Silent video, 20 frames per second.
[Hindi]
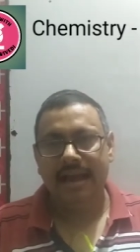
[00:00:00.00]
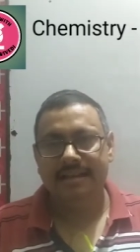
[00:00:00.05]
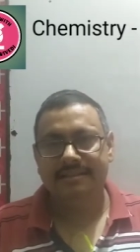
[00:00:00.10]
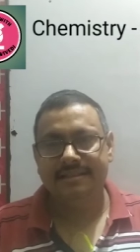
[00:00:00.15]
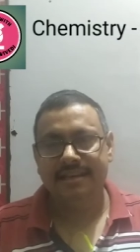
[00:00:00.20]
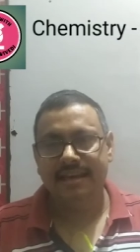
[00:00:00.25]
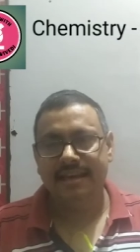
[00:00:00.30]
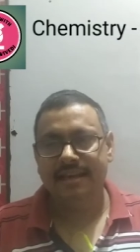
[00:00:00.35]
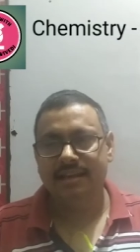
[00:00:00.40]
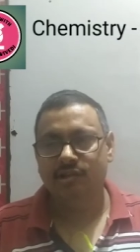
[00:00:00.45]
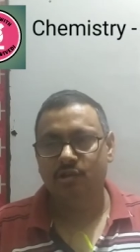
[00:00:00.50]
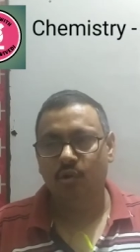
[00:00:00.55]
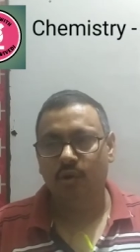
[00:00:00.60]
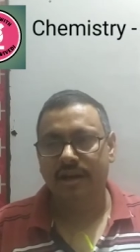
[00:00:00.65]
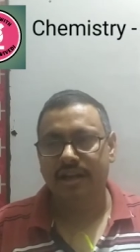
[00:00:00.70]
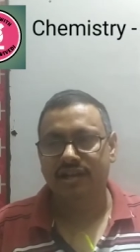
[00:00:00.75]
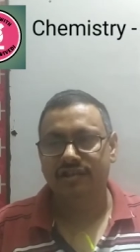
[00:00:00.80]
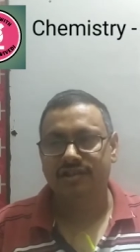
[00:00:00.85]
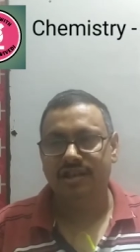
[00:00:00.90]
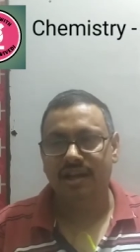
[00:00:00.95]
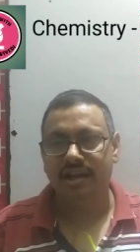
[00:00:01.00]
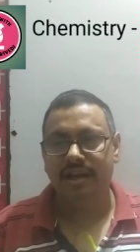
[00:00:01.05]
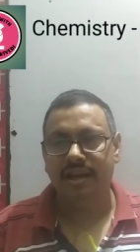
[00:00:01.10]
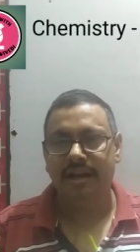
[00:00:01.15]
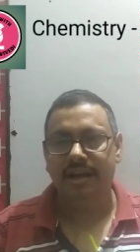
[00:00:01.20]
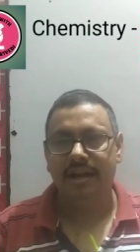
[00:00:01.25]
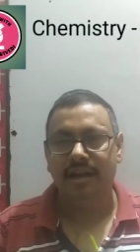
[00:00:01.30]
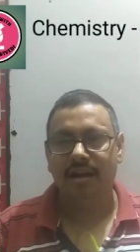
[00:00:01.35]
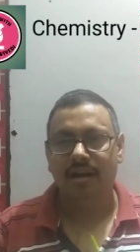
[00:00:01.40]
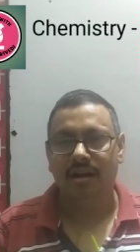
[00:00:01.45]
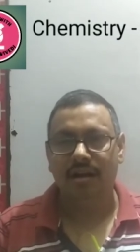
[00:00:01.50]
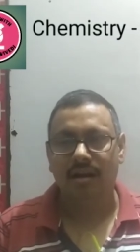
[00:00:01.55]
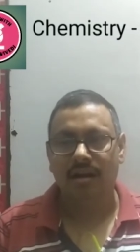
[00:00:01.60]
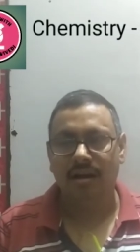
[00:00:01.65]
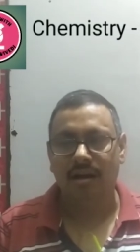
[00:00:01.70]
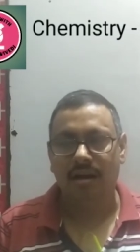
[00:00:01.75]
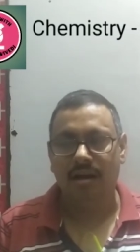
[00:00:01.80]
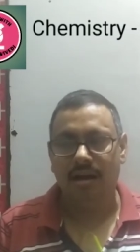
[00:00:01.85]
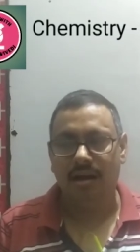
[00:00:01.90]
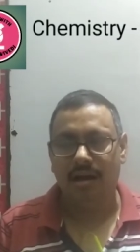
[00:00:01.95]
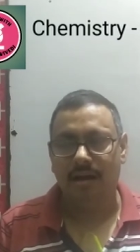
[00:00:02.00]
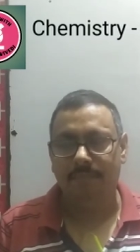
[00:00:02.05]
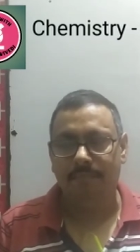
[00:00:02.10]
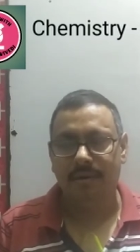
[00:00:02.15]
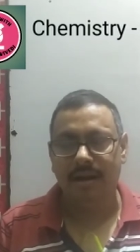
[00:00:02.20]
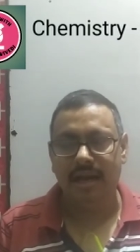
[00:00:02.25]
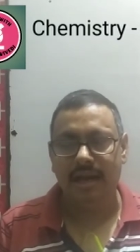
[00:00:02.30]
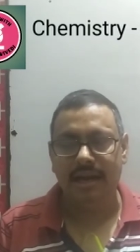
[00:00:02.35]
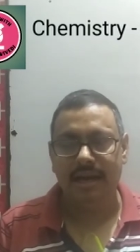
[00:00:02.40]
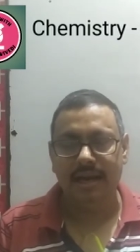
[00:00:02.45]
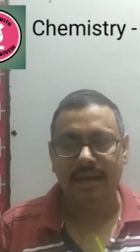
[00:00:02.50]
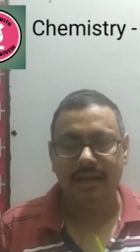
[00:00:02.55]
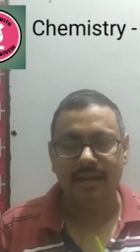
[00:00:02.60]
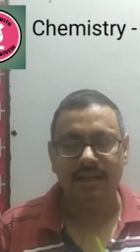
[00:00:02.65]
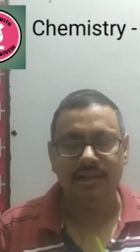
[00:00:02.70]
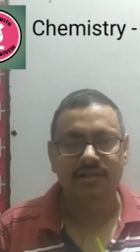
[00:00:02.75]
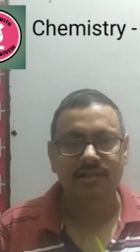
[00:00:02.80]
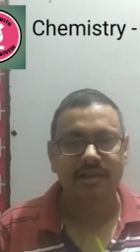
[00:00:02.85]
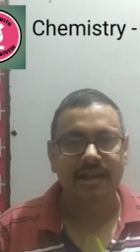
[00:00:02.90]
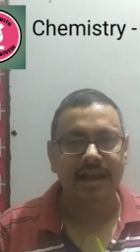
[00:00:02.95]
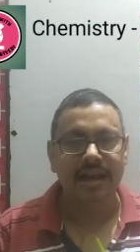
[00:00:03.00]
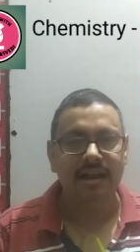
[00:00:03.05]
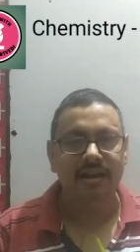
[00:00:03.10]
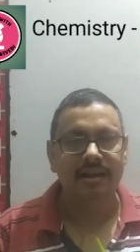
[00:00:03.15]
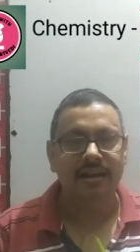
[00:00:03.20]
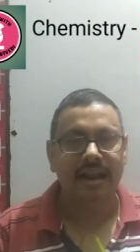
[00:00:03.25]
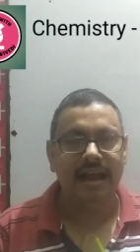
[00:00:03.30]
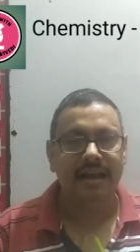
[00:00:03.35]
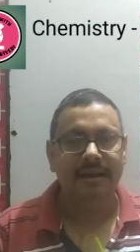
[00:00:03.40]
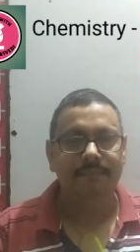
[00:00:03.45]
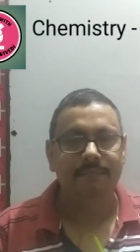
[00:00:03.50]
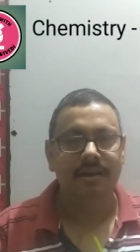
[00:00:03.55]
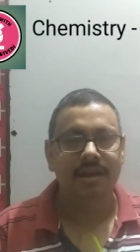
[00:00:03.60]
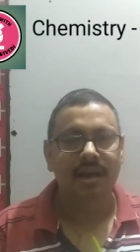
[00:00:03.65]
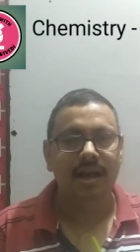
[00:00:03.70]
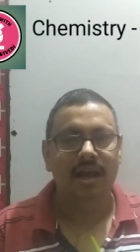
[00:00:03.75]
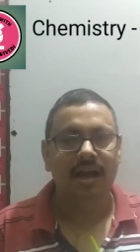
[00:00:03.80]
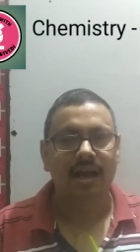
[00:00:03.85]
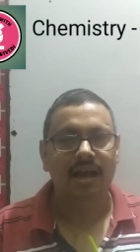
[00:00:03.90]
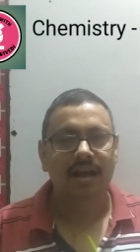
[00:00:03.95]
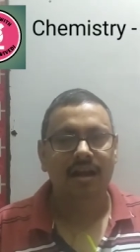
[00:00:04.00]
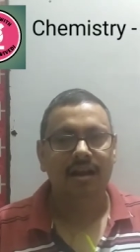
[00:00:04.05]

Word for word: ऐसे ही सोरेंसन ने अपना एक स्केल डिराइव किया